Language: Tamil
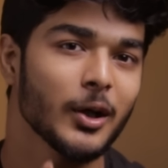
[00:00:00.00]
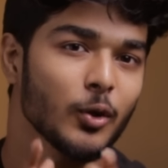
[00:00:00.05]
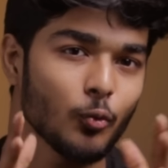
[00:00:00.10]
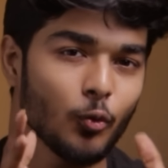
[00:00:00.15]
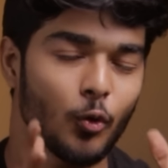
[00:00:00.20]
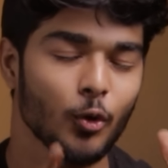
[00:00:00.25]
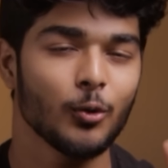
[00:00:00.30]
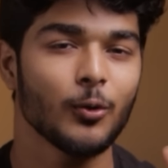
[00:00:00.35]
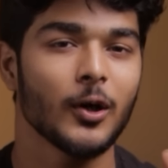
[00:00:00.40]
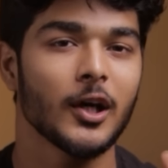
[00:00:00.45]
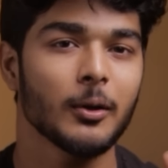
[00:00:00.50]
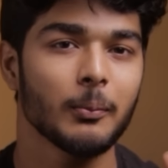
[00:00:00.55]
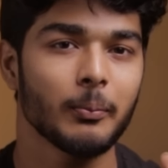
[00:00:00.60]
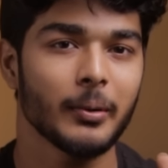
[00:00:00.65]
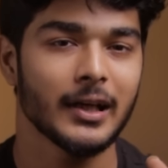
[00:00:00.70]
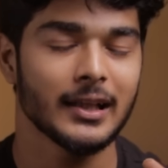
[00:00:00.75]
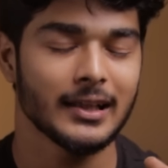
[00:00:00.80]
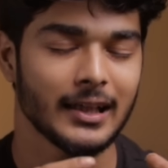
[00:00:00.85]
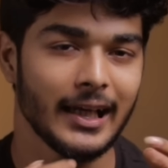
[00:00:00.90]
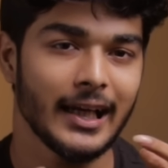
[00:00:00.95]
பட் ஒரு வாரம்
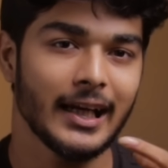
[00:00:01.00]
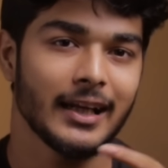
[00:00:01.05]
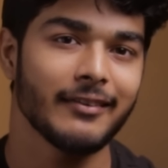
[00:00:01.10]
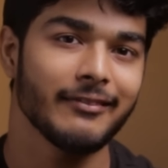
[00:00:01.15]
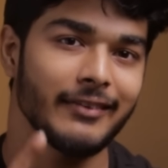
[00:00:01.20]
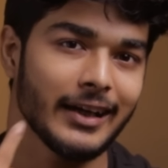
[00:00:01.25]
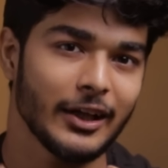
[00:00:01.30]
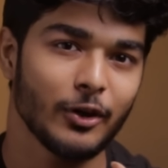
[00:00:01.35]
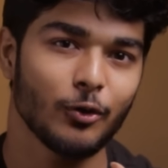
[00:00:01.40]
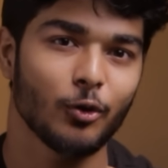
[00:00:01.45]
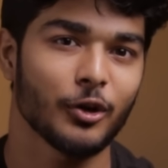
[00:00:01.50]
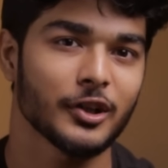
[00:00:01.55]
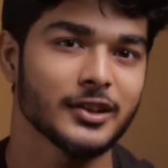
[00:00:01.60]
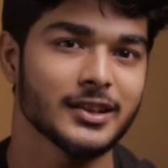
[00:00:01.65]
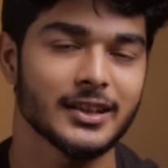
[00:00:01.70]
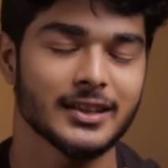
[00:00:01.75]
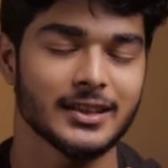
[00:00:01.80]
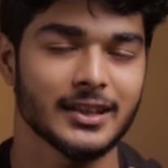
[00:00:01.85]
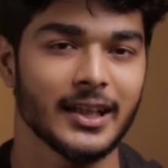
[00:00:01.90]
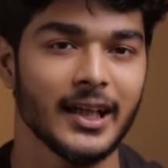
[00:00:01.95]
பண்ணதில் எனக்கு வெயிட்
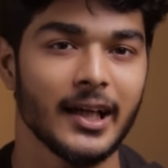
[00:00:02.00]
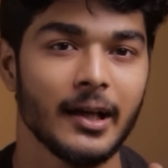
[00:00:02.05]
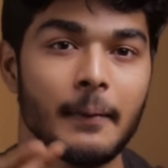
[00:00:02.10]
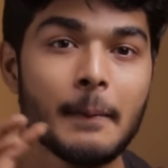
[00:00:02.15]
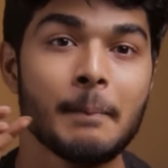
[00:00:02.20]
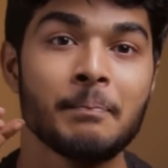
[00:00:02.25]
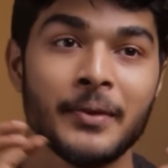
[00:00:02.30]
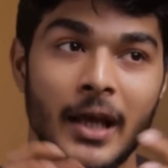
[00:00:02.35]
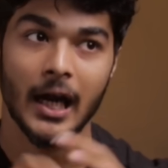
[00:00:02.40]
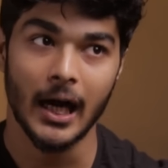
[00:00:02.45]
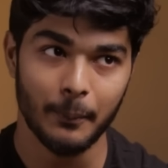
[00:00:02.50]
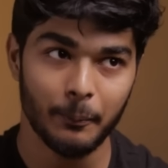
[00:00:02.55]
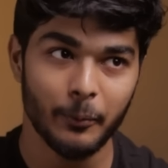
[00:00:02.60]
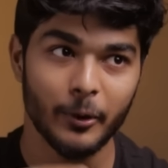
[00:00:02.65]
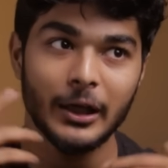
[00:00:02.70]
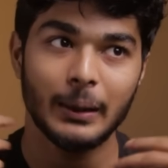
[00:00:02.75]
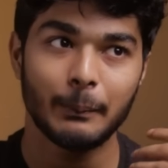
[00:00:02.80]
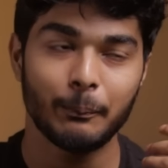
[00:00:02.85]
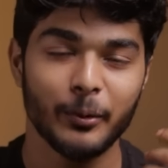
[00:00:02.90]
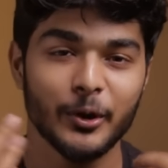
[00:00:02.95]
குறைஞ்சிருச்சு
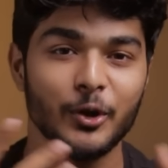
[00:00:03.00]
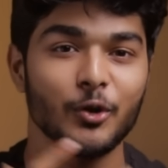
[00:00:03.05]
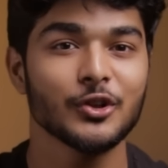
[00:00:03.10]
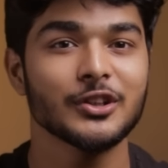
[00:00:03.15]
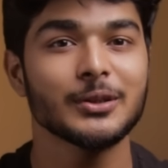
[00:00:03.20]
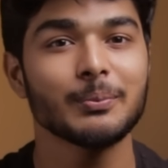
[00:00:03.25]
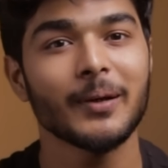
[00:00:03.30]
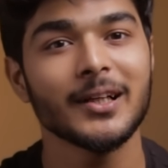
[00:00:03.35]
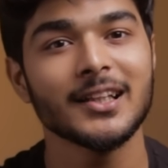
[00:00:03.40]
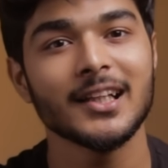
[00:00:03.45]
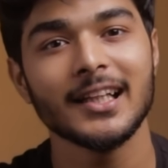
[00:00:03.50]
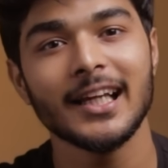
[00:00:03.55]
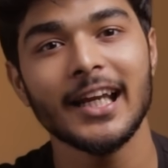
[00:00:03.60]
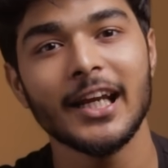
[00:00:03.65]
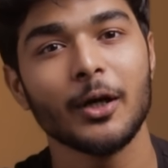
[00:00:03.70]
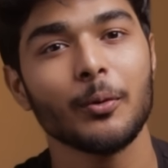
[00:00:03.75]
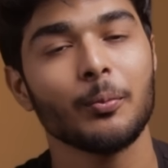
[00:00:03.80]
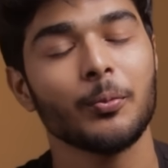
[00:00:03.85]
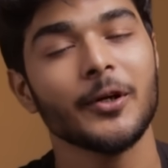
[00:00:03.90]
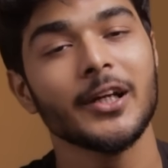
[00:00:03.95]
அப்புறம் இப்போ யோசிச்சு பார்த்தா தான்
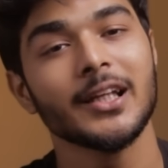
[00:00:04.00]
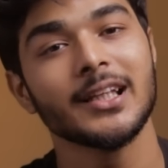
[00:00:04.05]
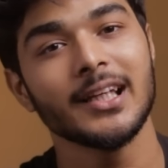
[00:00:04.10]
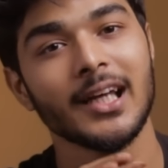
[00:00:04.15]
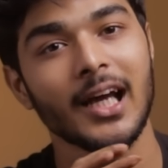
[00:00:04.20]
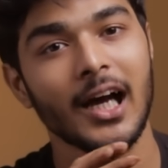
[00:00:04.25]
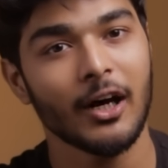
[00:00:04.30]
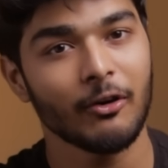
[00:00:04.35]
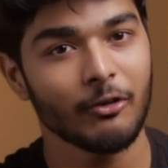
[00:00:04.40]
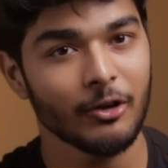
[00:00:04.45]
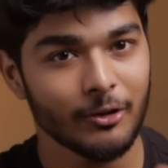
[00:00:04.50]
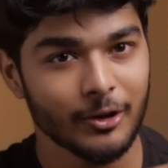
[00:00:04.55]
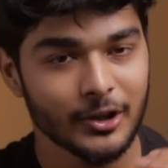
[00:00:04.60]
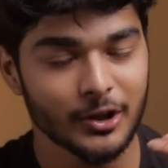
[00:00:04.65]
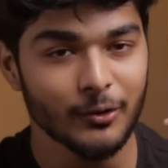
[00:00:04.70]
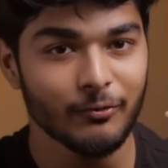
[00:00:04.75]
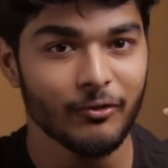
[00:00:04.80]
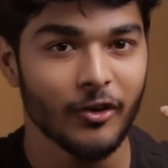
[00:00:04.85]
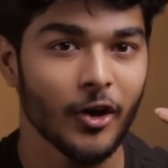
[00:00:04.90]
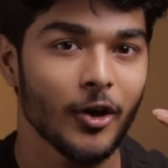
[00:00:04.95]
எனக்கு புரியுது அவர்
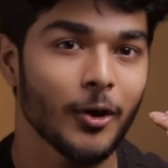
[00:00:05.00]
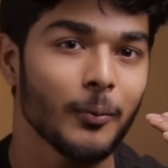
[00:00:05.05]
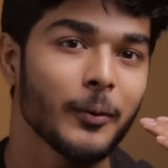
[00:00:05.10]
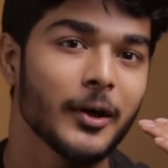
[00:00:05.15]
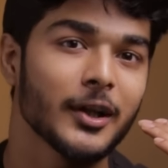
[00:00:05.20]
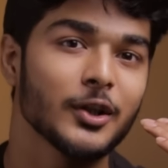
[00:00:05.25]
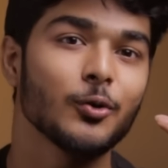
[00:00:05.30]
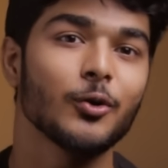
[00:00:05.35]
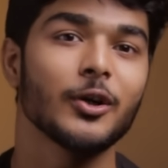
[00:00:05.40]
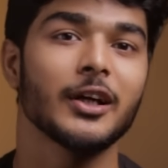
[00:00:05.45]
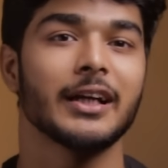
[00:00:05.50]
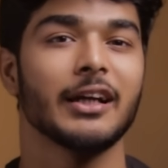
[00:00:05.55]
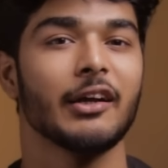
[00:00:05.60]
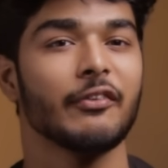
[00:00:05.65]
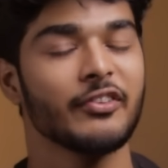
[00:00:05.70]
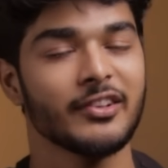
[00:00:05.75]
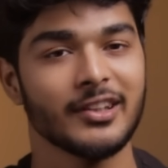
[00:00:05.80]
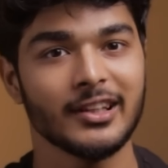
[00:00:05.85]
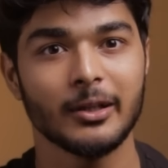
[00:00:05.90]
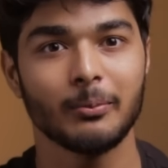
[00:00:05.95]
வந்து ஃபாலோ பண்ணது ஒரு
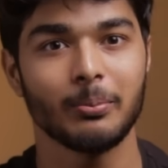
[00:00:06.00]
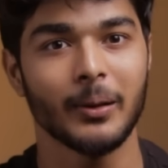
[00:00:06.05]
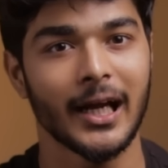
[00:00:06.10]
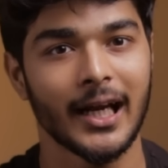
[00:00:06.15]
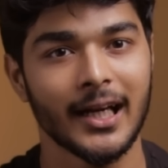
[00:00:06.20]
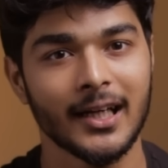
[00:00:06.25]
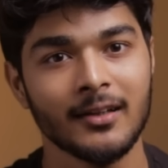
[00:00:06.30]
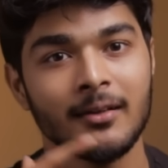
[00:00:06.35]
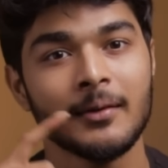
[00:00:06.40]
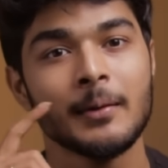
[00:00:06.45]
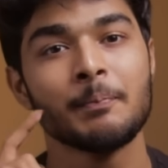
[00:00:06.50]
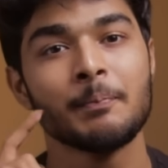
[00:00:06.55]
டெஃபிசிட் பிளான்